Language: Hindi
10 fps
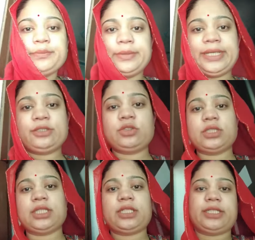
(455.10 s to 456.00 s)
मैं तो
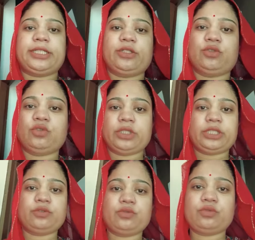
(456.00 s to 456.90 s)
नहा के रेडी हो गई
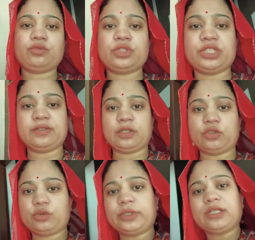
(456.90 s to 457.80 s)
हूँ जीवा को
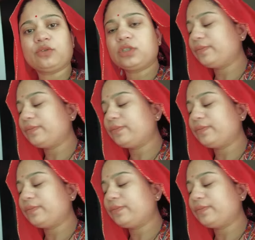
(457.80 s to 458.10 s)
तो मैंने उधर